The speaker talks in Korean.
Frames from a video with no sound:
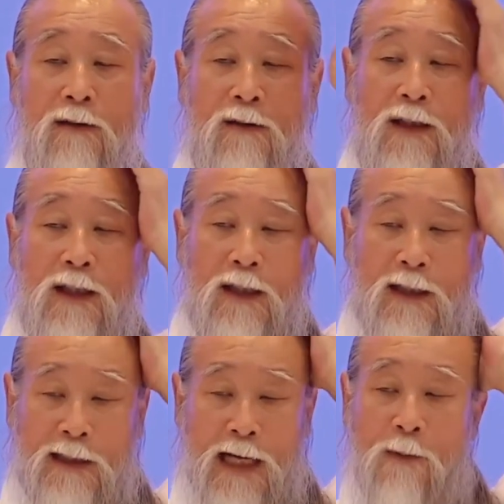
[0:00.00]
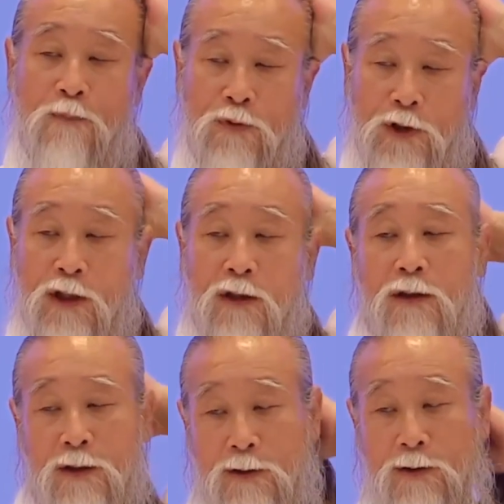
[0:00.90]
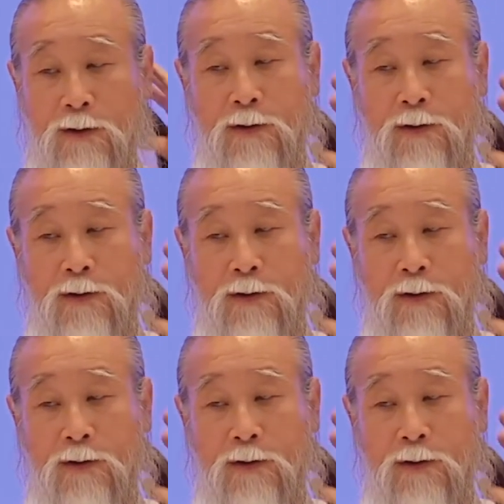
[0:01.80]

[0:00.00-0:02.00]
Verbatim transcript: 것들이 이제 앞으로 있는 거죠.